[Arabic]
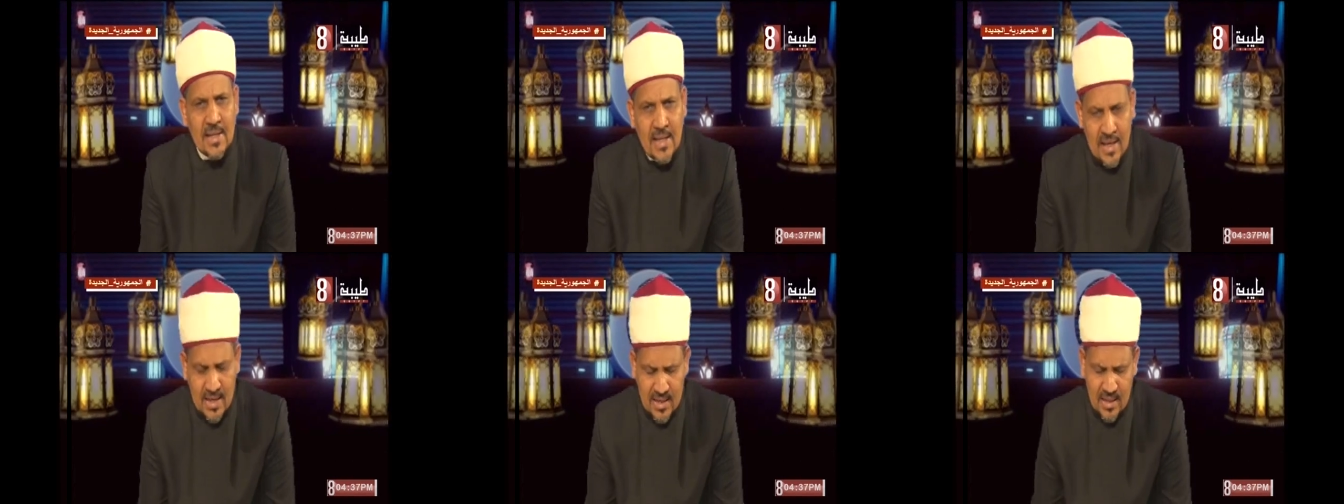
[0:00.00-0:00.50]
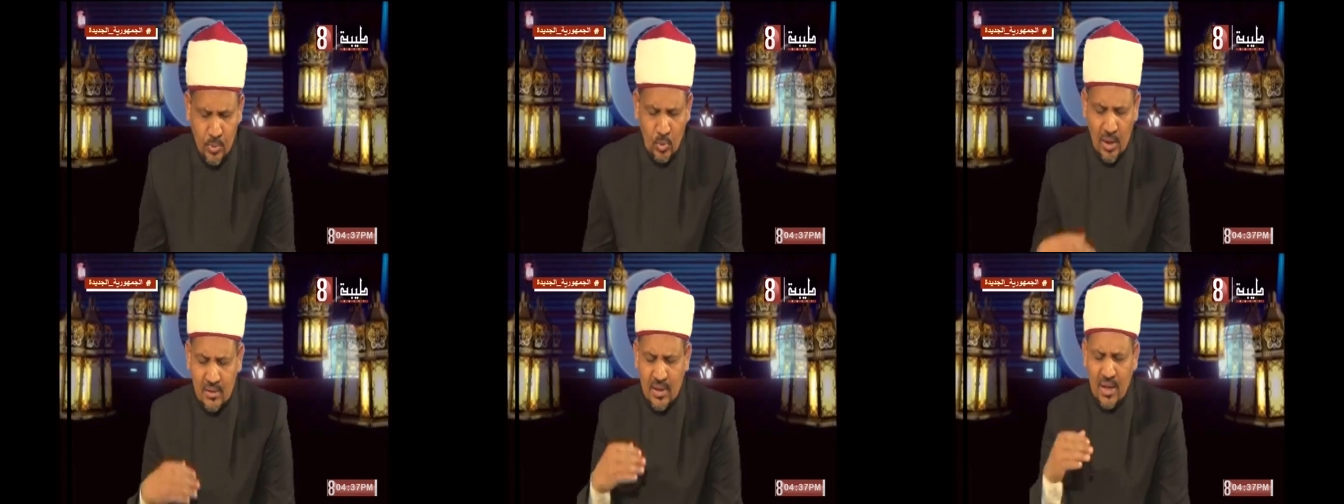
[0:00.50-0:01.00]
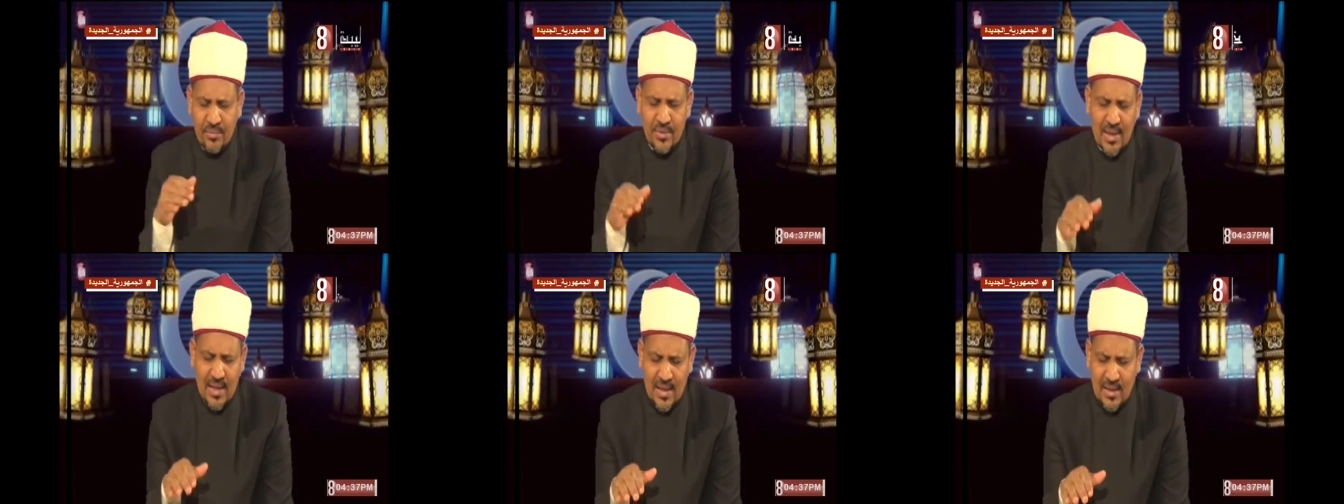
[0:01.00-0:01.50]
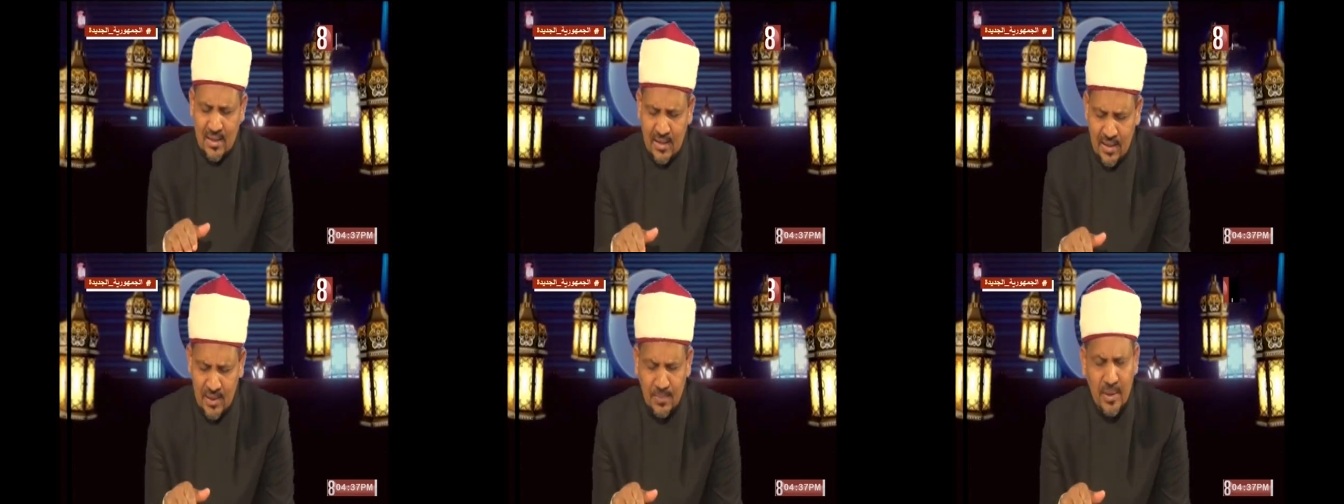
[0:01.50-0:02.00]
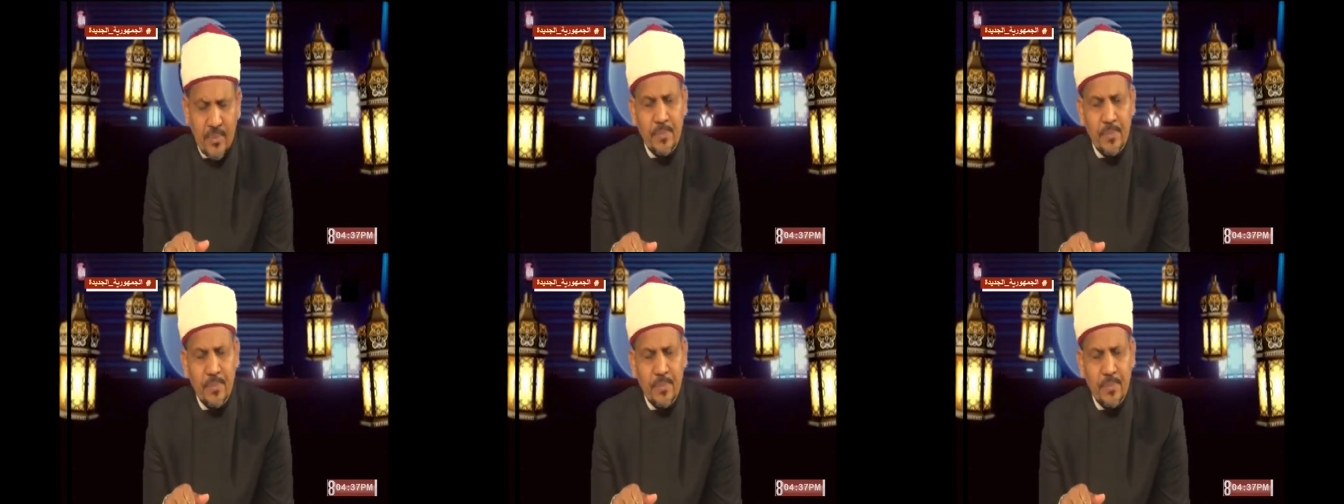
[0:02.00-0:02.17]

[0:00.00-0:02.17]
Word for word: لكن ابن عطاء في هذه الحكمة